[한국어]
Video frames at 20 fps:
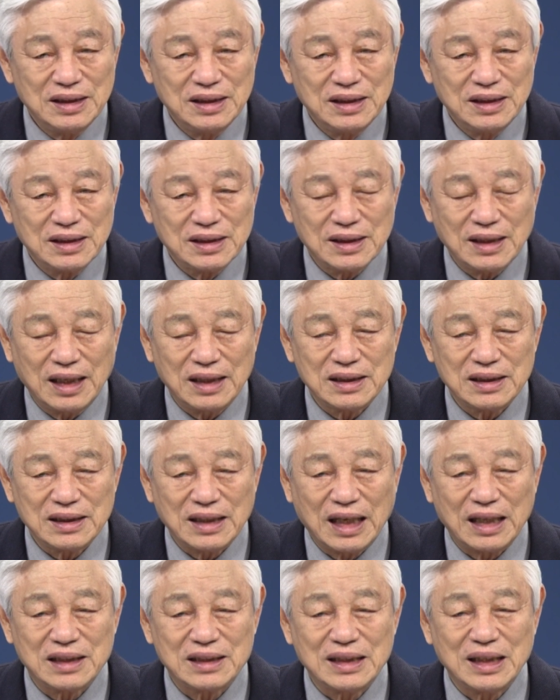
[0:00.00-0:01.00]
난
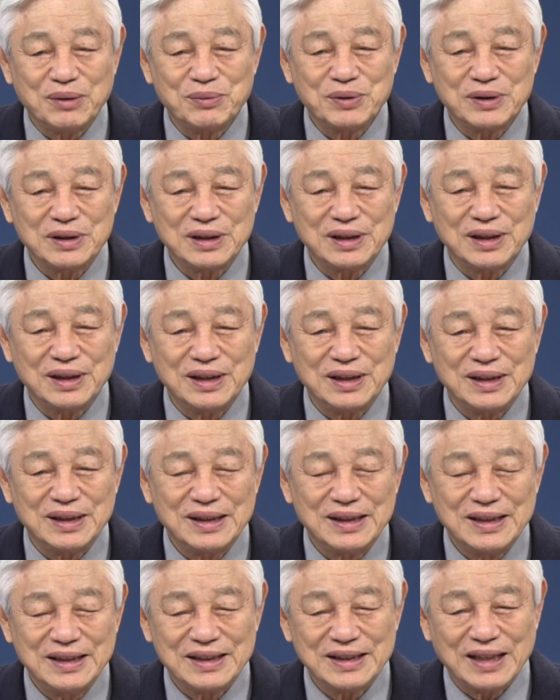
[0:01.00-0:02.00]
날 때부터
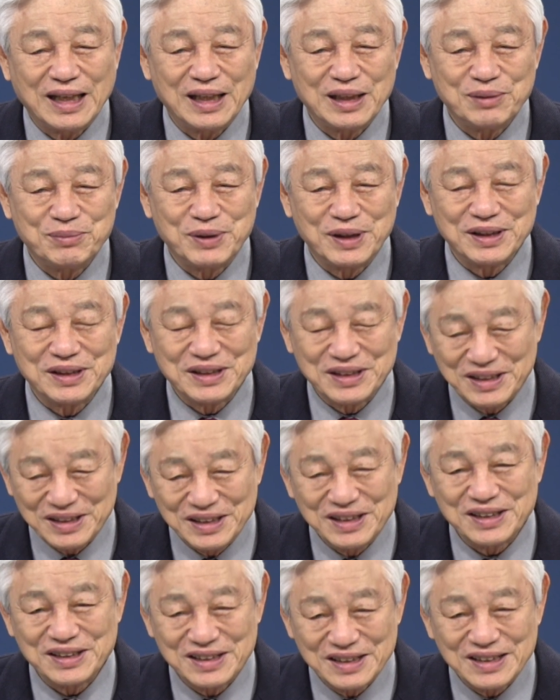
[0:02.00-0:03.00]
다리
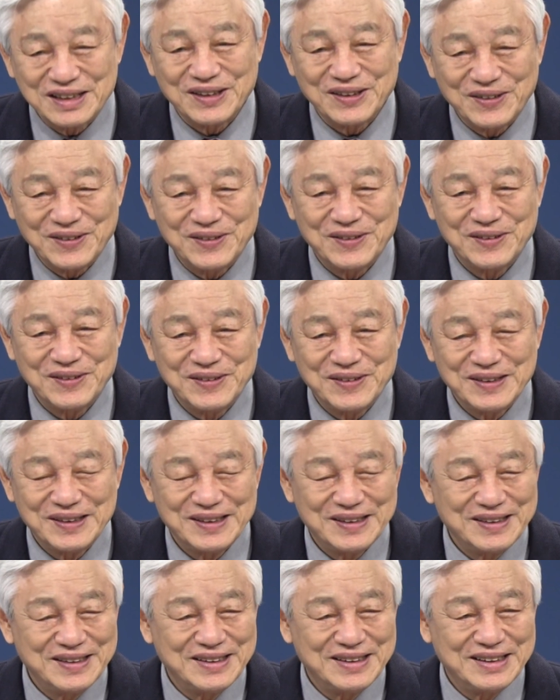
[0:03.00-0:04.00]
병실이었어요.
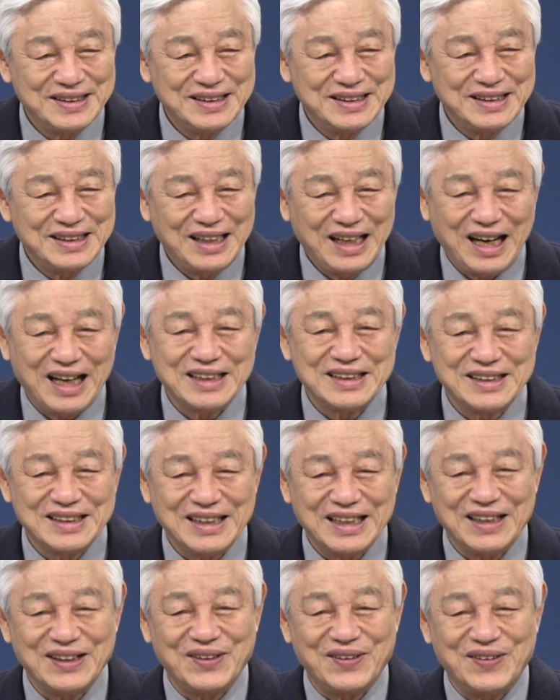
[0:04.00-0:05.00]
안
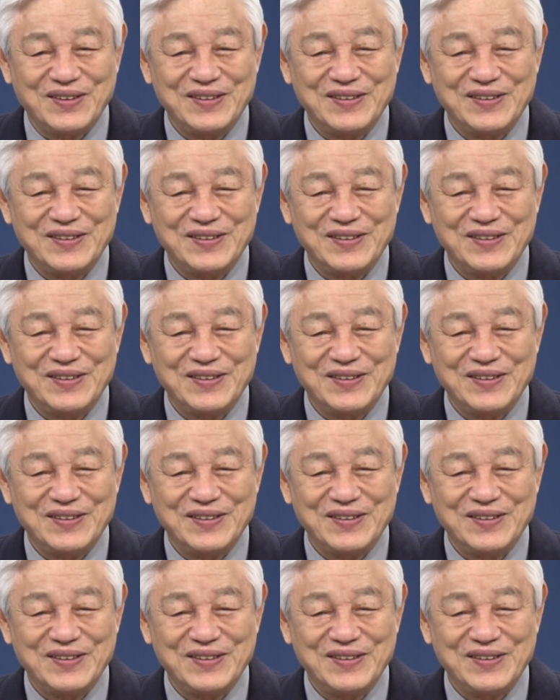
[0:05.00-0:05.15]
돼요.